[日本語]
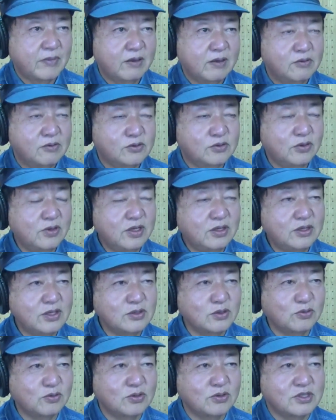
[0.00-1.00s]
それって
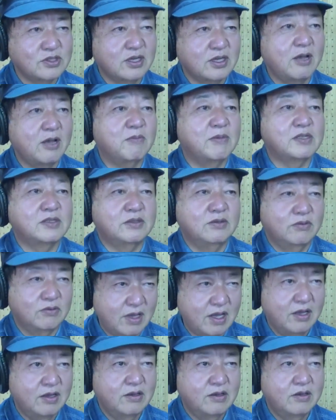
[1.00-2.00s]
ちょっと違いますよ
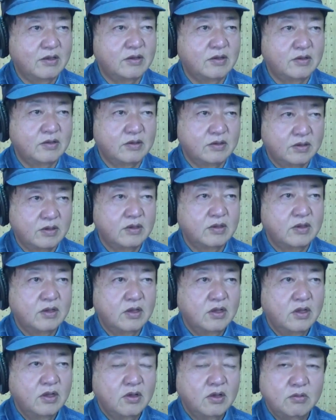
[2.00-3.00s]
ね。そうです
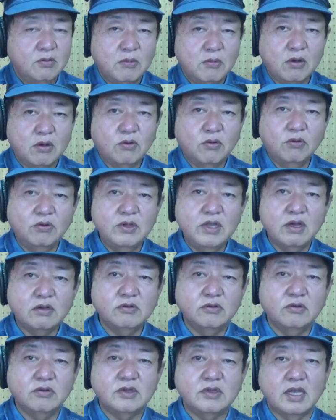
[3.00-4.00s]
ね。えー、まあ公
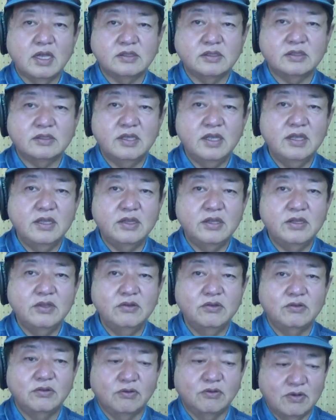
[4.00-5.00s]
約の達成って
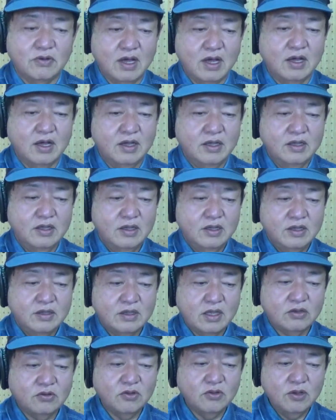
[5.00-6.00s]
いうのは、
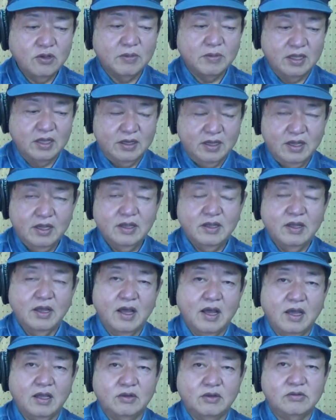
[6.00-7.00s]
例えばね、
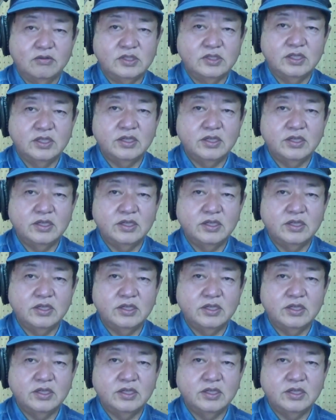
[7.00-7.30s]
あの時